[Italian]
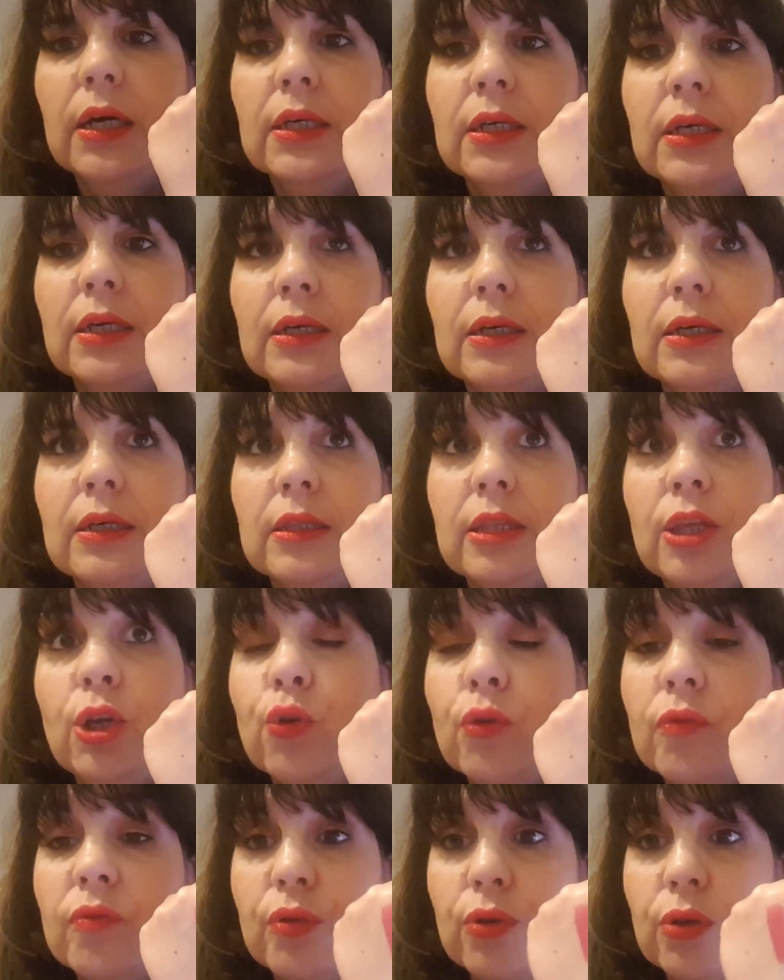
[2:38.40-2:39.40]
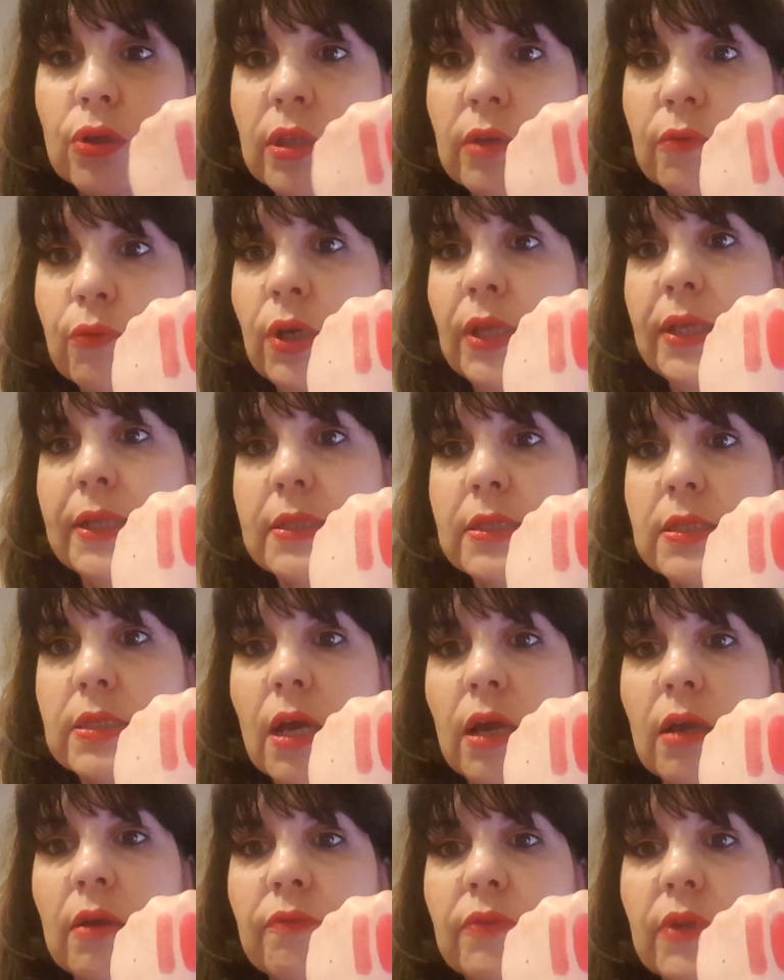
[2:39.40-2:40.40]
eh, di
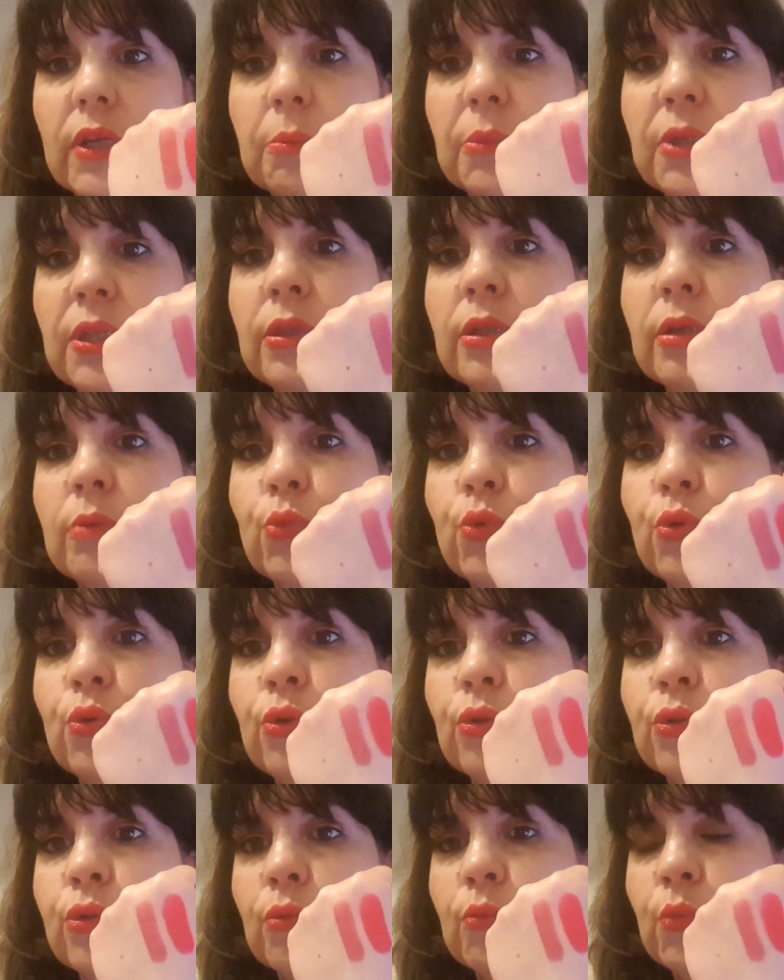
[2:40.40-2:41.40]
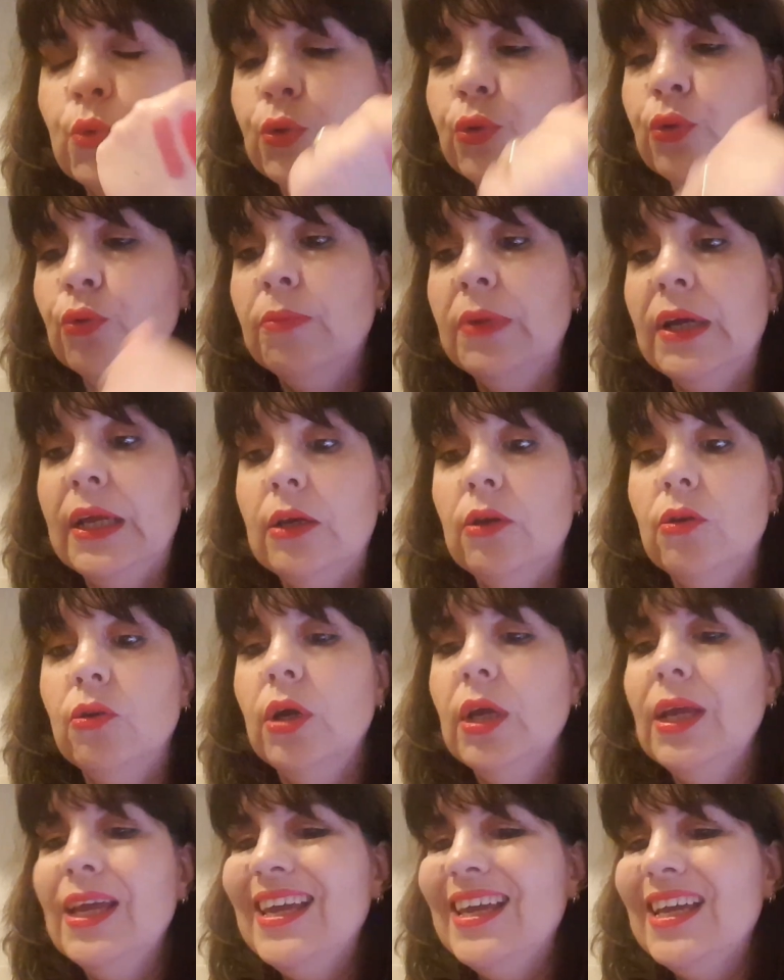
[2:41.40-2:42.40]
confortevolezza veramente molto molto bello
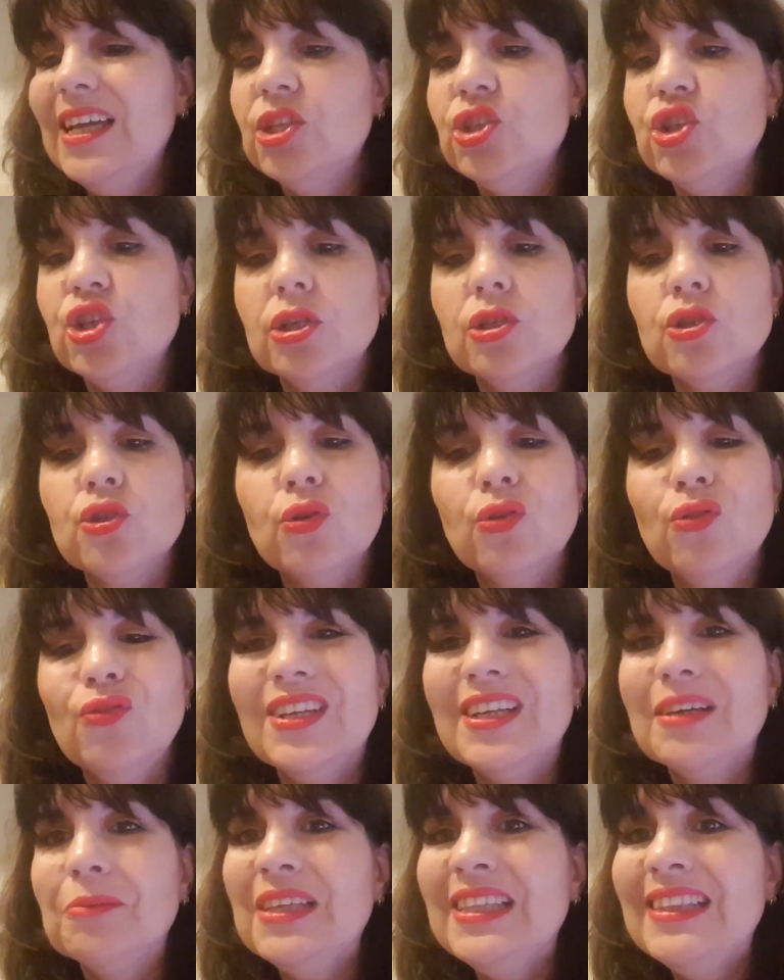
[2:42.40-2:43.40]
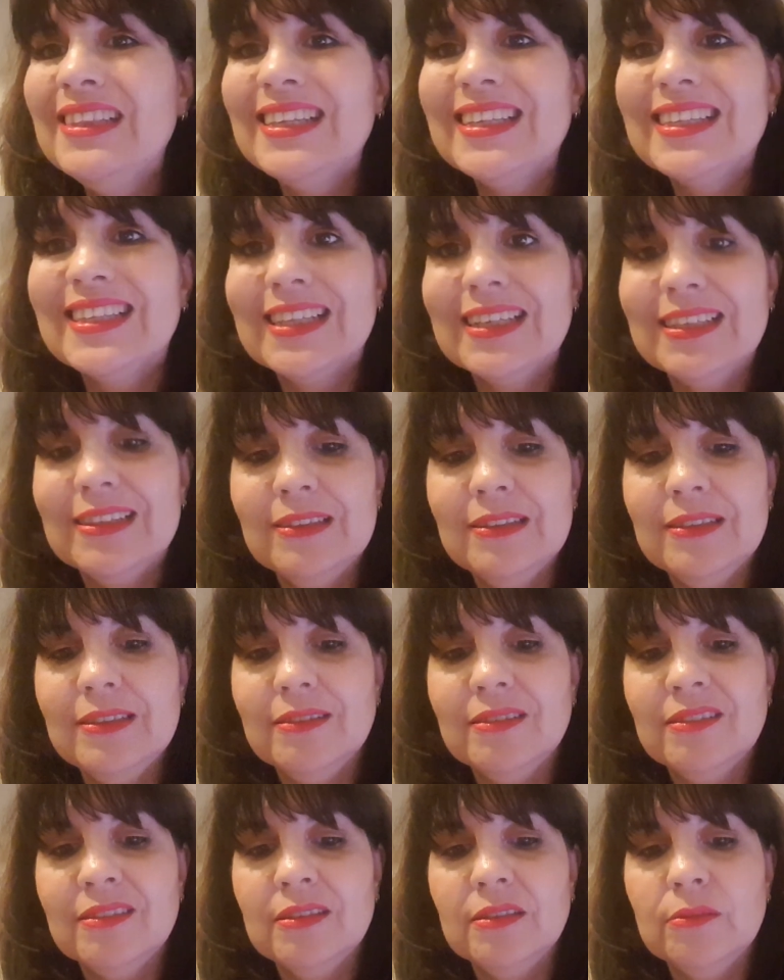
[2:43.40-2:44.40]
e ce ne sono veramente
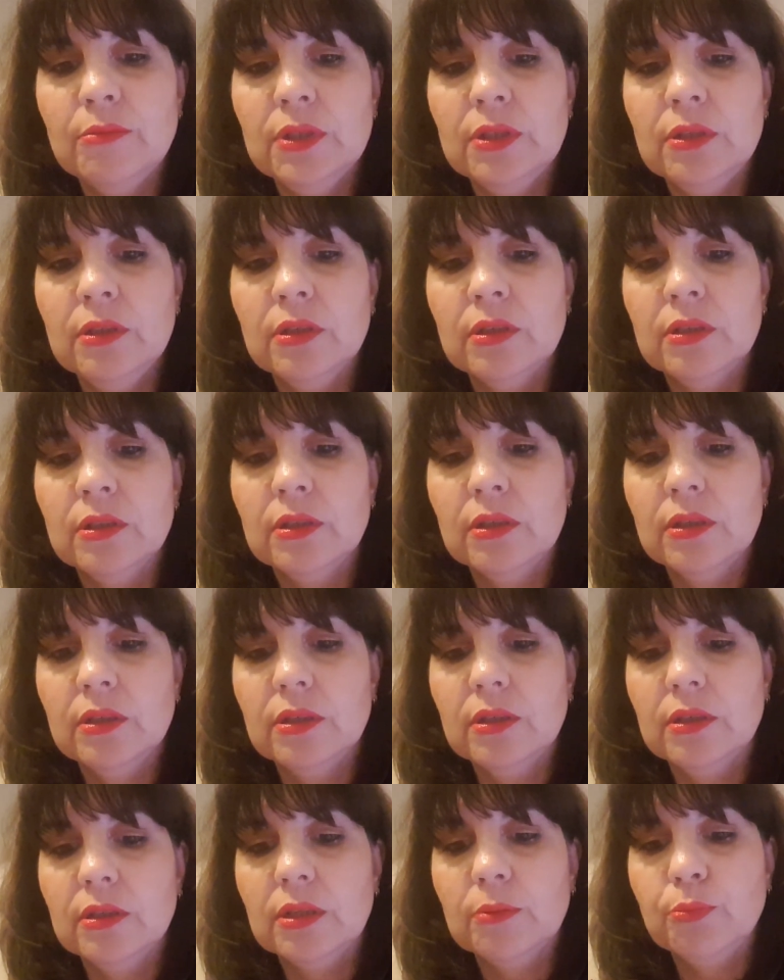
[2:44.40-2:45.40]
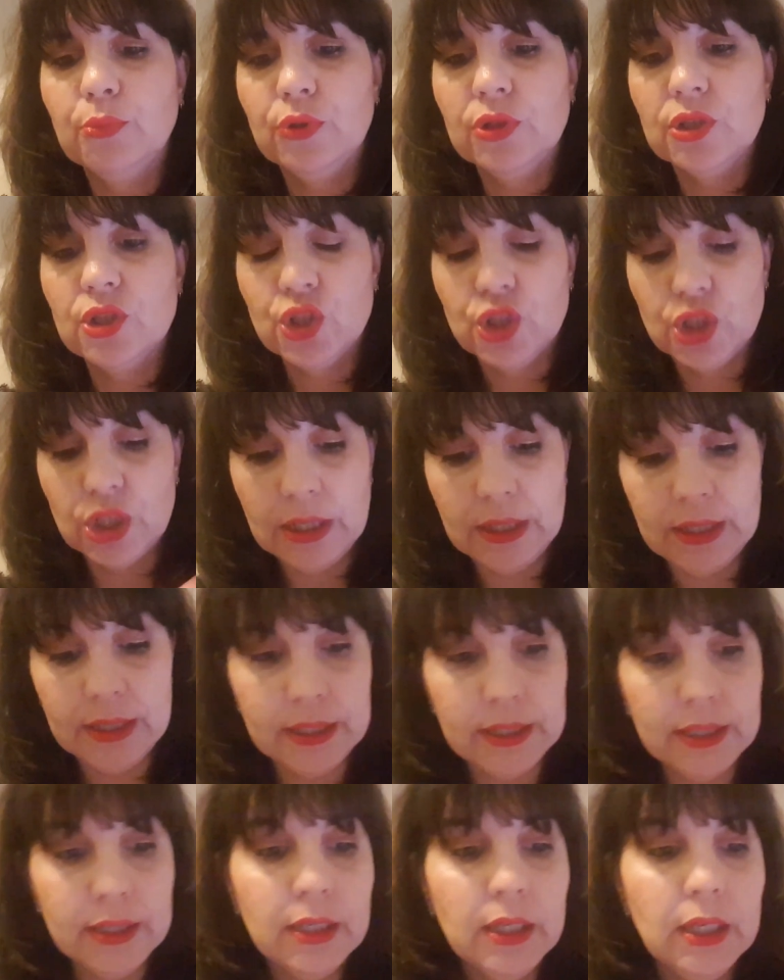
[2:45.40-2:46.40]
tantissimi eh, da poter
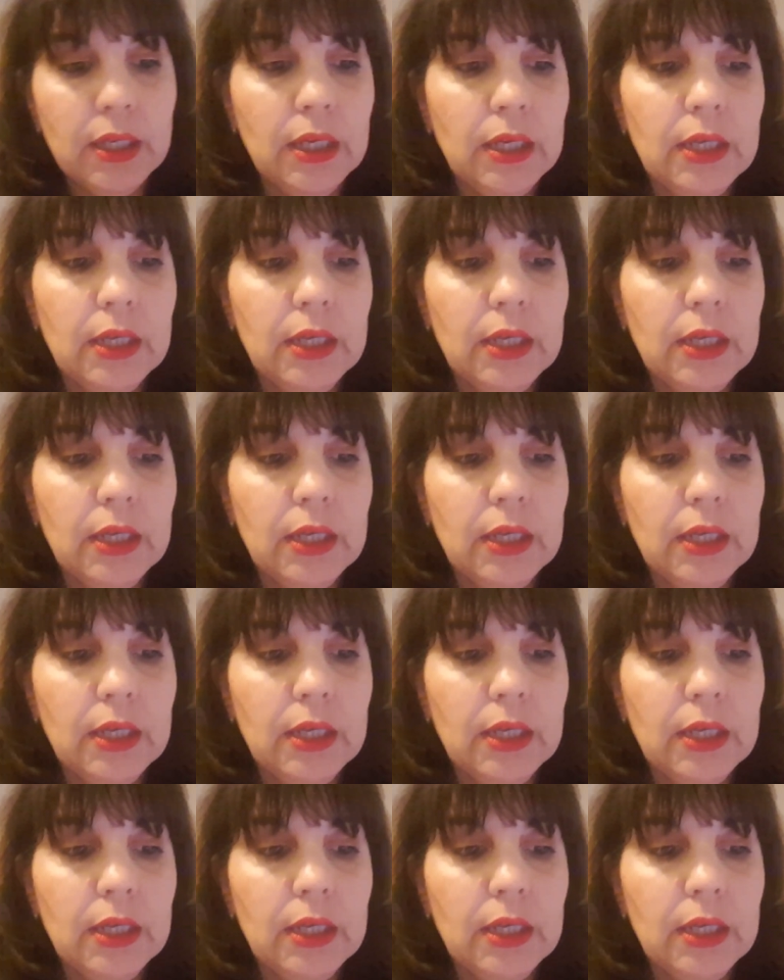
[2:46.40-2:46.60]
scegliere